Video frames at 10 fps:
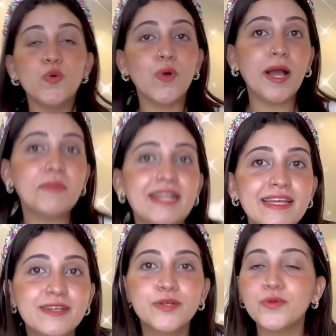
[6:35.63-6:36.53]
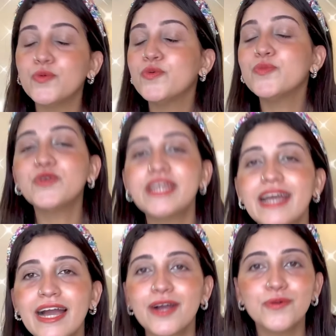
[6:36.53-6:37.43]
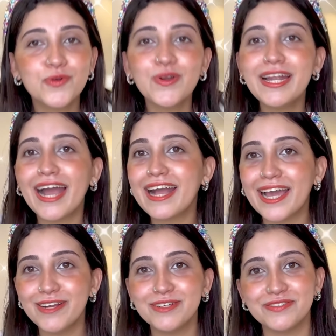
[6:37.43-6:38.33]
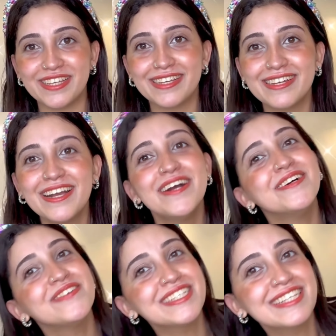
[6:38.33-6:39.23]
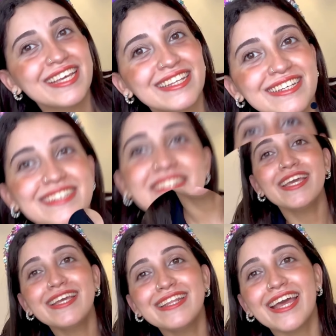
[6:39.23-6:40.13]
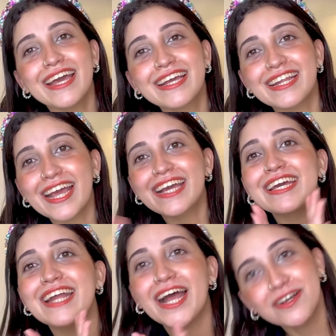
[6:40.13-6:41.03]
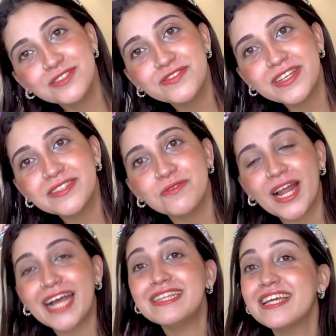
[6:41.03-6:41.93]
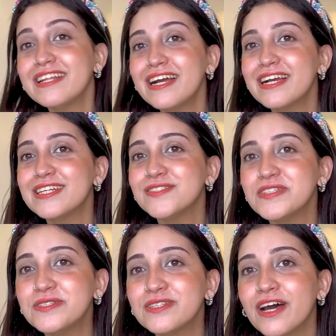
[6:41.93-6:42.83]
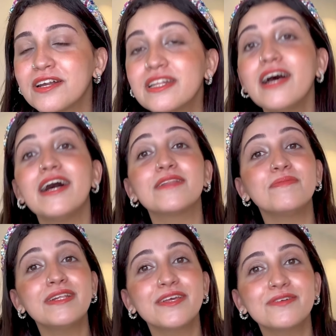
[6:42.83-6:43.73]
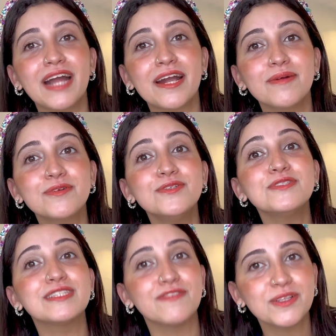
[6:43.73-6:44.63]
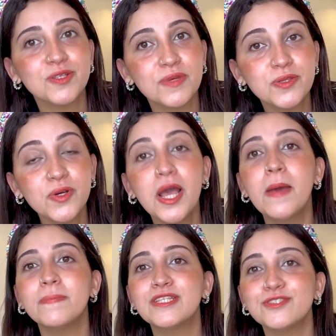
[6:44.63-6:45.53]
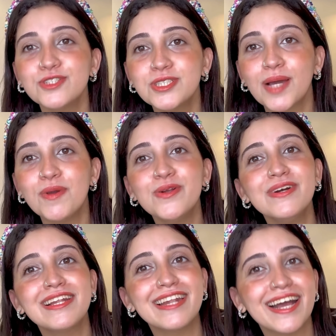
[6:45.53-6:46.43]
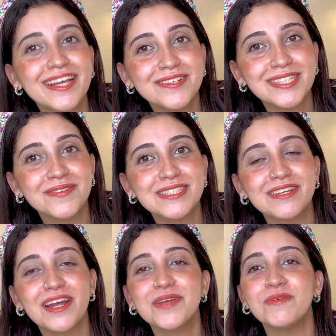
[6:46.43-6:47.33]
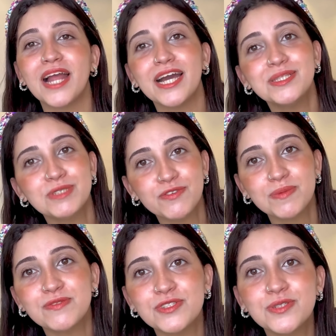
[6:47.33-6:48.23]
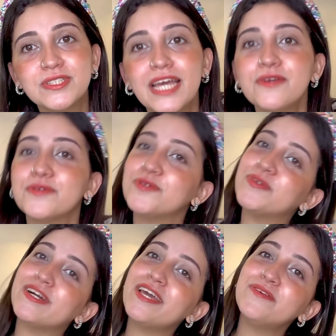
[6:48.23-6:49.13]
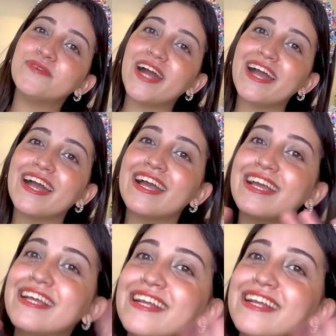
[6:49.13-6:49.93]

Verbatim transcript: وعملي ومريح كل حاجه حلوه فيه بس كده وده كان اخر اوتفيت ولحد هنا خلص فيديو النهارده اتمنى يكون عجبكم واستفدتوا منه ما تنسوش تعملوا لايك وسبسكرايب ولحد ما اشوفكم الفيديو الجاي كونوا بخير والى